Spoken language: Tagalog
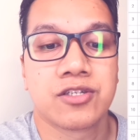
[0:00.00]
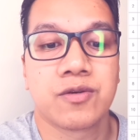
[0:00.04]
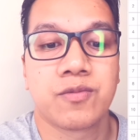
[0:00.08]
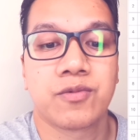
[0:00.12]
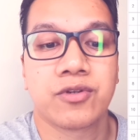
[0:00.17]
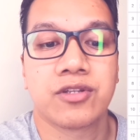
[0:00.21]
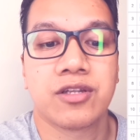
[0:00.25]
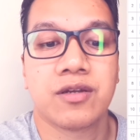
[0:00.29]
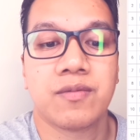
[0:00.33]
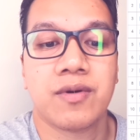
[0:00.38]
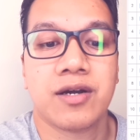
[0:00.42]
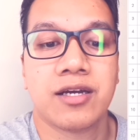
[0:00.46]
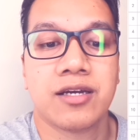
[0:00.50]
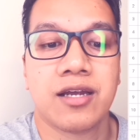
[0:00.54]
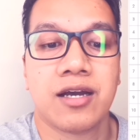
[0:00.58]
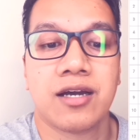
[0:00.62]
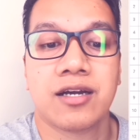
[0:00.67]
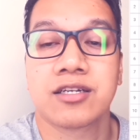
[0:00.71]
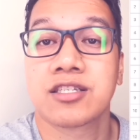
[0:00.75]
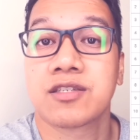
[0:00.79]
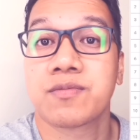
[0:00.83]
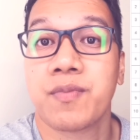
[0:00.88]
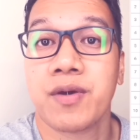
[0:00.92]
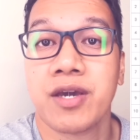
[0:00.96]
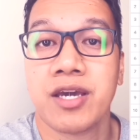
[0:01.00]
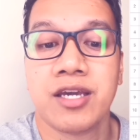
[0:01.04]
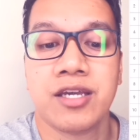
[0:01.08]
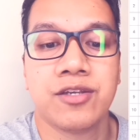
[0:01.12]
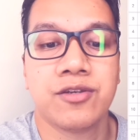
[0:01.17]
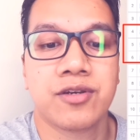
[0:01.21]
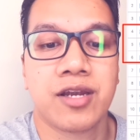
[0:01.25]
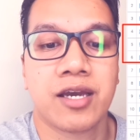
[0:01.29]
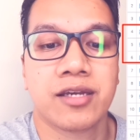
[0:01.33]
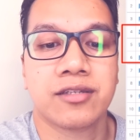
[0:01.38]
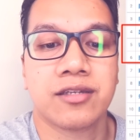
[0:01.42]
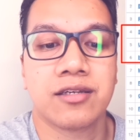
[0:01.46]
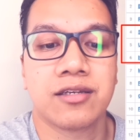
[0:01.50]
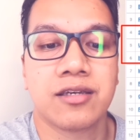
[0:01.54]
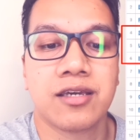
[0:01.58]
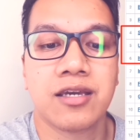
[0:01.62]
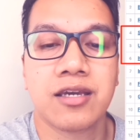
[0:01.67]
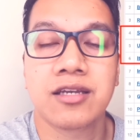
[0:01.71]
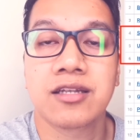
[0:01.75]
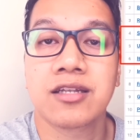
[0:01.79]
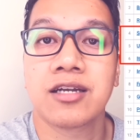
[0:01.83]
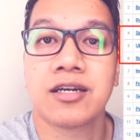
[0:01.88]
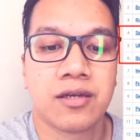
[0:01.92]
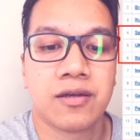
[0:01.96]
Sumunod naman ang Spain, United
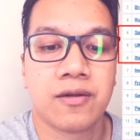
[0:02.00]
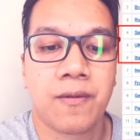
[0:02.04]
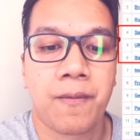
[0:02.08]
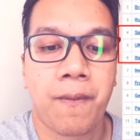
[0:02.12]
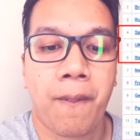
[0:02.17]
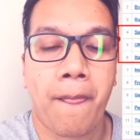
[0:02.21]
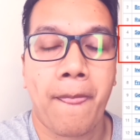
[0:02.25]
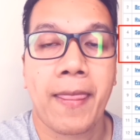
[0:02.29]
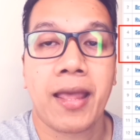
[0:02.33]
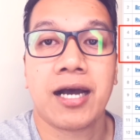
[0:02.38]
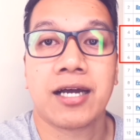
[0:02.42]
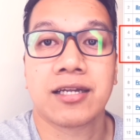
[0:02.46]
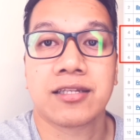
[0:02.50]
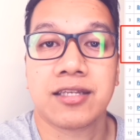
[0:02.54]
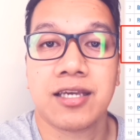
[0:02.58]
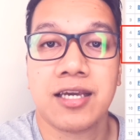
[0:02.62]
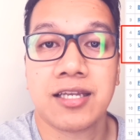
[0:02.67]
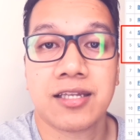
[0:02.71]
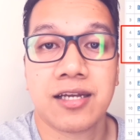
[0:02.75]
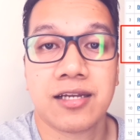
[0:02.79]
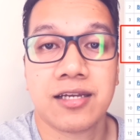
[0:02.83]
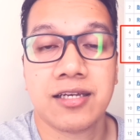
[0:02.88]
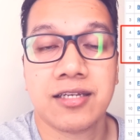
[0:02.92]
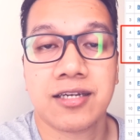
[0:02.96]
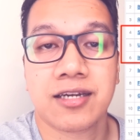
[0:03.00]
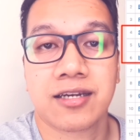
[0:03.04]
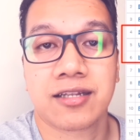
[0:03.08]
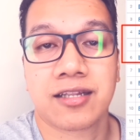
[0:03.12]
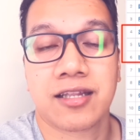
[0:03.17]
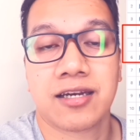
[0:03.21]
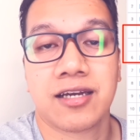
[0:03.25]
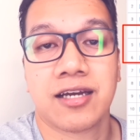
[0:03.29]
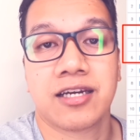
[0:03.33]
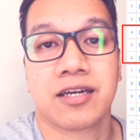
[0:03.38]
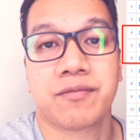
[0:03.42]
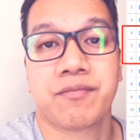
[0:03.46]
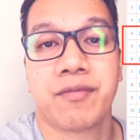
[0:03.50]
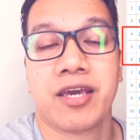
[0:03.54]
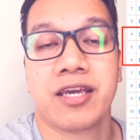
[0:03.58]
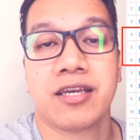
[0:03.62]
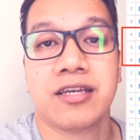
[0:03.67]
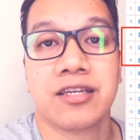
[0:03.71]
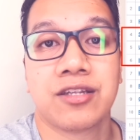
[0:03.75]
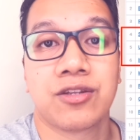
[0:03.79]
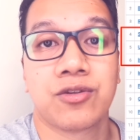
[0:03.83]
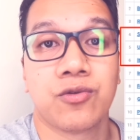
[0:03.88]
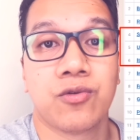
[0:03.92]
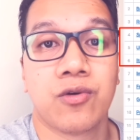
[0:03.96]
Kingdom, at Italy na nagtala ng
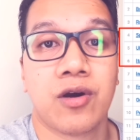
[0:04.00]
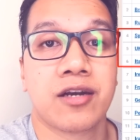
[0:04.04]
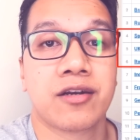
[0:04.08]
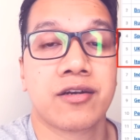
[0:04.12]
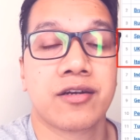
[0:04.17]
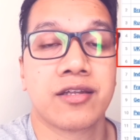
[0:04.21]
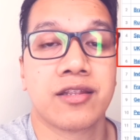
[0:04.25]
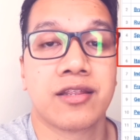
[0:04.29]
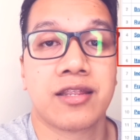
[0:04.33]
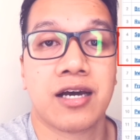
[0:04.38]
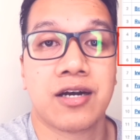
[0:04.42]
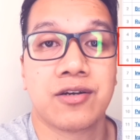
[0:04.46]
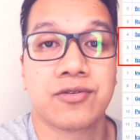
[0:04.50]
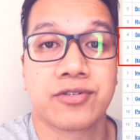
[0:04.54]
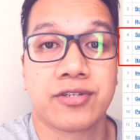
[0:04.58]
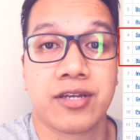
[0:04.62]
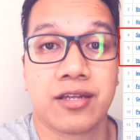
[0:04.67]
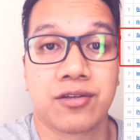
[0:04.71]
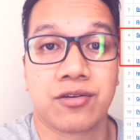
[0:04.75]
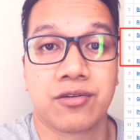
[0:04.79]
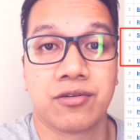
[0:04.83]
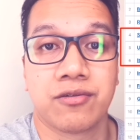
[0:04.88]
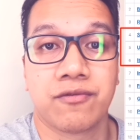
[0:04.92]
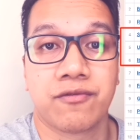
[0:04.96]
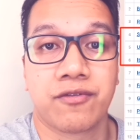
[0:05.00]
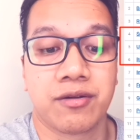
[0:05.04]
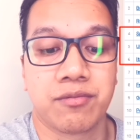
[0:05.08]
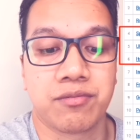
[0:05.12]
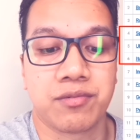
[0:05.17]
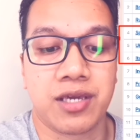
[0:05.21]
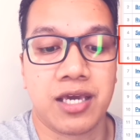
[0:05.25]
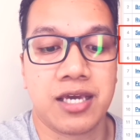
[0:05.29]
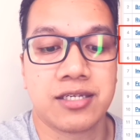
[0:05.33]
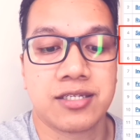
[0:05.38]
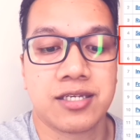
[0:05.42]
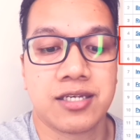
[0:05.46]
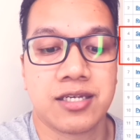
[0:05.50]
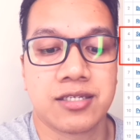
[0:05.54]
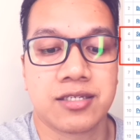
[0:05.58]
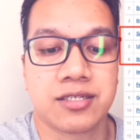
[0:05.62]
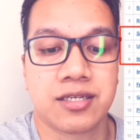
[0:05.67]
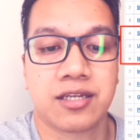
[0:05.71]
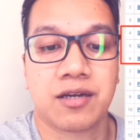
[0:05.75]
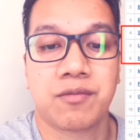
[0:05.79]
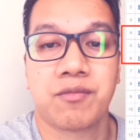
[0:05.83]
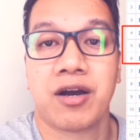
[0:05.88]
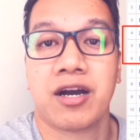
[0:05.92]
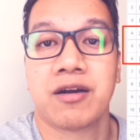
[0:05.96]
mahigit 200,000 confirmed cases
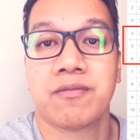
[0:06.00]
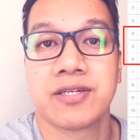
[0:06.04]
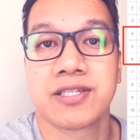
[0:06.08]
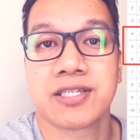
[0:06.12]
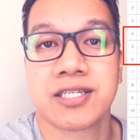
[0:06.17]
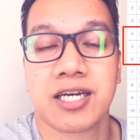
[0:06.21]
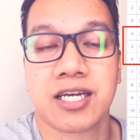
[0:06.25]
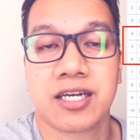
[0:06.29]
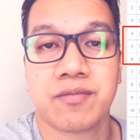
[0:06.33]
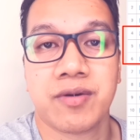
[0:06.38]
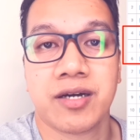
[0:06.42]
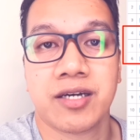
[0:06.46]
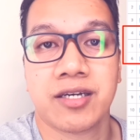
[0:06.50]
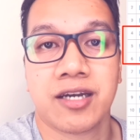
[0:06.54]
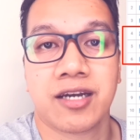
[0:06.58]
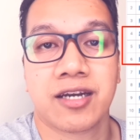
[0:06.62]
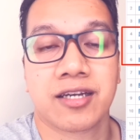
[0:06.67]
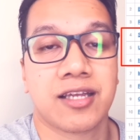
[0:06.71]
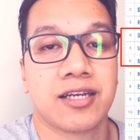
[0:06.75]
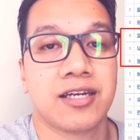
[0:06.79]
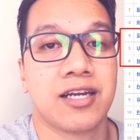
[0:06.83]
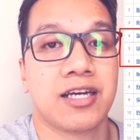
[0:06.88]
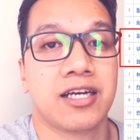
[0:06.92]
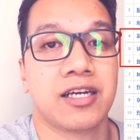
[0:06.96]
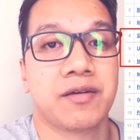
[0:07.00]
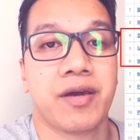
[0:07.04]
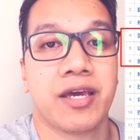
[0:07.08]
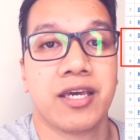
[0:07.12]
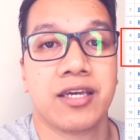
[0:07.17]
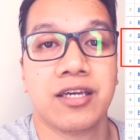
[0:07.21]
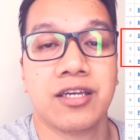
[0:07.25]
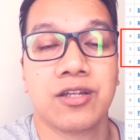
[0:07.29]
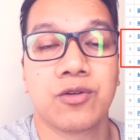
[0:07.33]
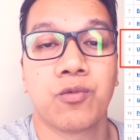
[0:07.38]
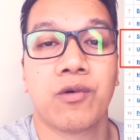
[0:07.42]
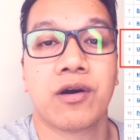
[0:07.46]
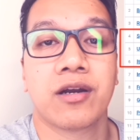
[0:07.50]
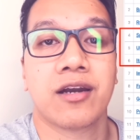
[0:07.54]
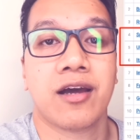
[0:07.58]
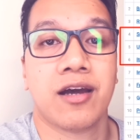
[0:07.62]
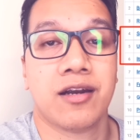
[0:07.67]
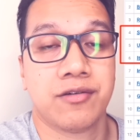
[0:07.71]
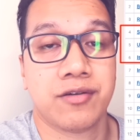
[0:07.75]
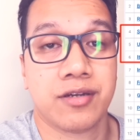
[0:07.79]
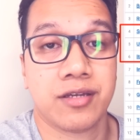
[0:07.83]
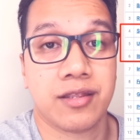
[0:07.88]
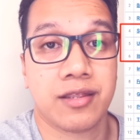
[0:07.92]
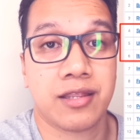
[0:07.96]
at ang mga bansa naman na nagtala ng mahigit
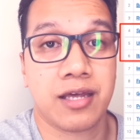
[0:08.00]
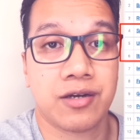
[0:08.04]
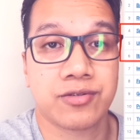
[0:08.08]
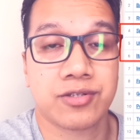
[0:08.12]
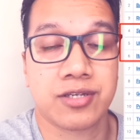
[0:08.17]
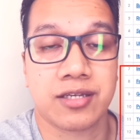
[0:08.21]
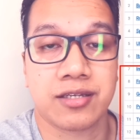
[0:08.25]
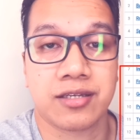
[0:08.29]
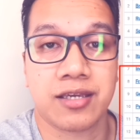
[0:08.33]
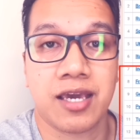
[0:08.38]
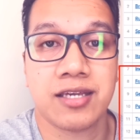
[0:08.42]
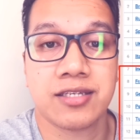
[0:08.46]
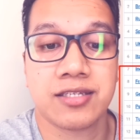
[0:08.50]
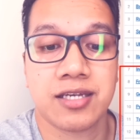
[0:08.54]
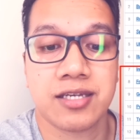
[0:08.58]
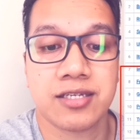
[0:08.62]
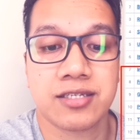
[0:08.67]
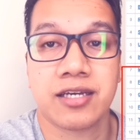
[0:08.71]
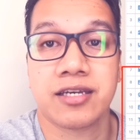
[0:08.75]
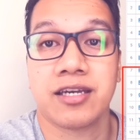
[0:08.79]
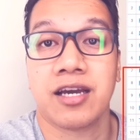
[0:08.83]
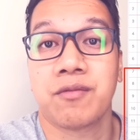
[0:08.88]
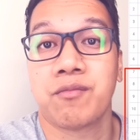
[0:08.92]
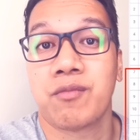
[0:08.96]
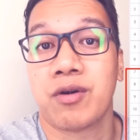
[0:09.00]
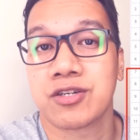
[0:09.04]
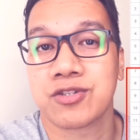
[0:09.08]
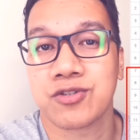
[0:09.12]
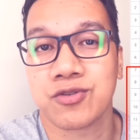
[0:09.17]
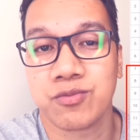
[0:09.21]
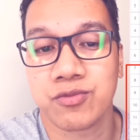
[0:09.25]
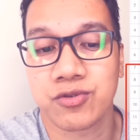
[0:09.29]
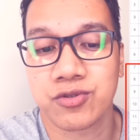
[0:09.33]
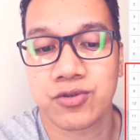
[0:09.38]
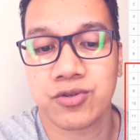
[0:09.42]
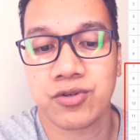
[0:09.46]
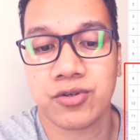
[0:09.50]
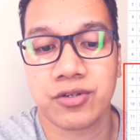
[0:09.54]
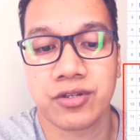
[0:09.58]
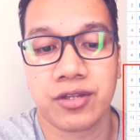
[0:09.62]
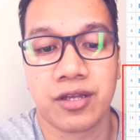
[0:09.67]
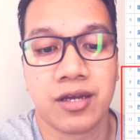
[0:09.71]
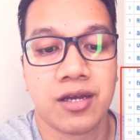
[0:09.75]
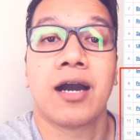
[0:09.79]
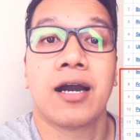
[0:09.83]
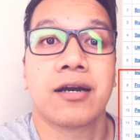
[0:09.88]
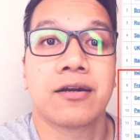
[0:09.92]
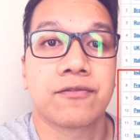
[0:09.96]
100,000 cases ay ang mga
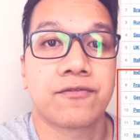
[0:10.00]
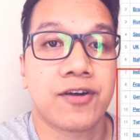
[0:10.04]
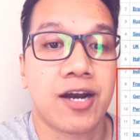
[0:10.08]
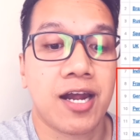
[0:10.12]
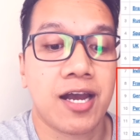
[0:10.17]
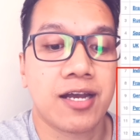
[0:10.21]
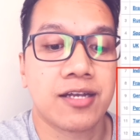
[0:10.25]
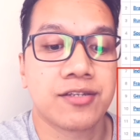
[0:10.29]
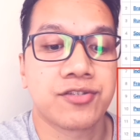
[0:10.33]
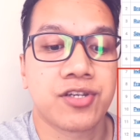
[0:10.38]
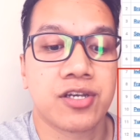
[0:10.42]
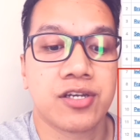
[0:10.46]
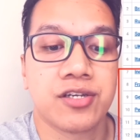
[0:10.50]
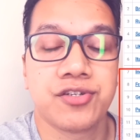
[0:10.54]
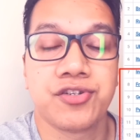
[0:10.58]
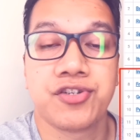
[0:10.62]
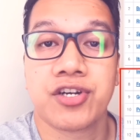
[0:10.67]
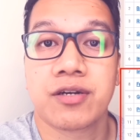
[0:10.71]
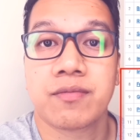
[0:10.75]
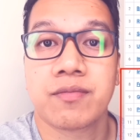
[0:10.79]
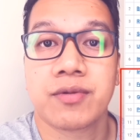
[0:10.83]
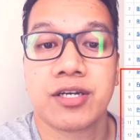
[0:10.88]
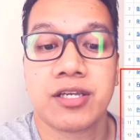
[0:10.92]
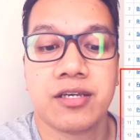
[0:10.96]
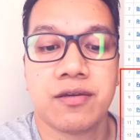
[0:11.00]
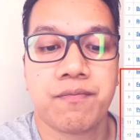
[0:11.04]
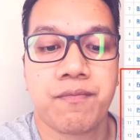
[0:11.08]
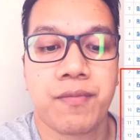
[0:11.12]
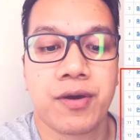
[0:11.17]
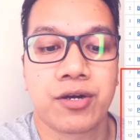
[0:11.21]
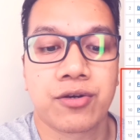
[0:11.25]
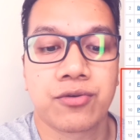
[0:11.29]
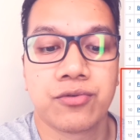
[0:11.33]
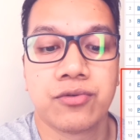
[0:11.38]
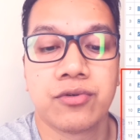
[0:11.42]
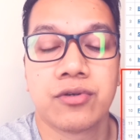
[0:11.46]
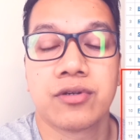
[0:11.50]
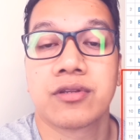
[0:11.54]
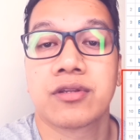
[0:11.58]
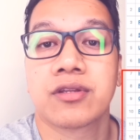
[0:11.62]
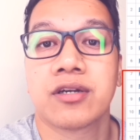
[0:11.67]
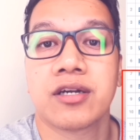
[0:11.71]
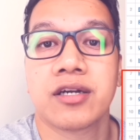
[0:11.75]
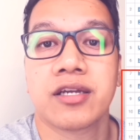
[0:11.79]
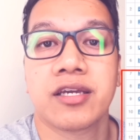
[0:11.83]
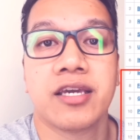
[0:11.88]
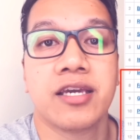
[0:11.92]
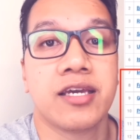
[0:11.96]
sumusunod, ang France, Germany, Peru,
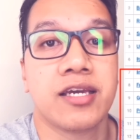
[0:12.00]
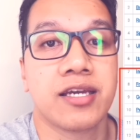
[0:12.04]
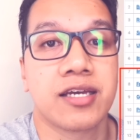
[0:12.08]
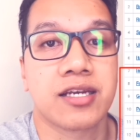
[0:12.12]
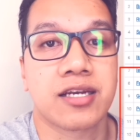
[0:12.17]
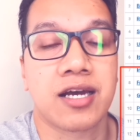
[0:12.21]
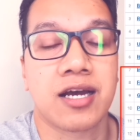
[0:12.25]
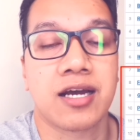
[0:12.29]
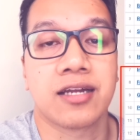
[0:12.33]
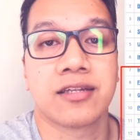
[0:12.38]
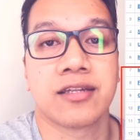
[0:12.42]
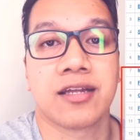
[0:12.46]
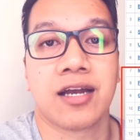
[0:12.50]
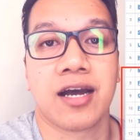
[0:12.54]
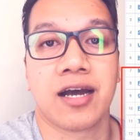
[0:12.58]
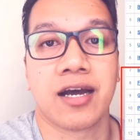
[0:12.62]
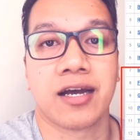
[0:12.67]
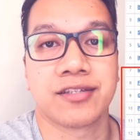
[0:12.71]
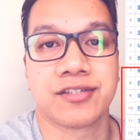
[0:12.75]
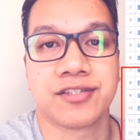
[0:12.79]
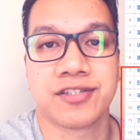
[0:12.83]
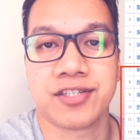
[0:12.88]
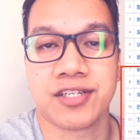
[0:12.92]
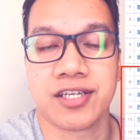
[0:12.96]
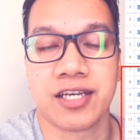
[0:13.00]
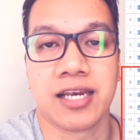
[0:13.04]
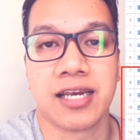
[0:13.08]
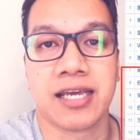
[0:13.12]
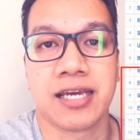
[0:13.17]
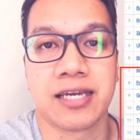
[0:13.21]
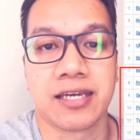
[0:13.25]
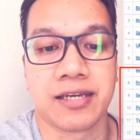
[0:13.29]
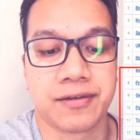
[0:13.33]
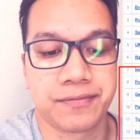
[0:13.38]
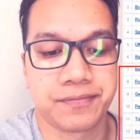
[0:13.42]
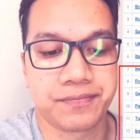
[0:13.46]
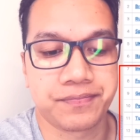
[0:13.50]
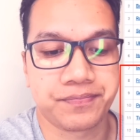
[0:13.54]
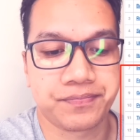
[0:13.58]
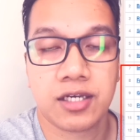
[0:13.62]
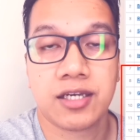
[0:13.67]
Turkey, Iran at Chile.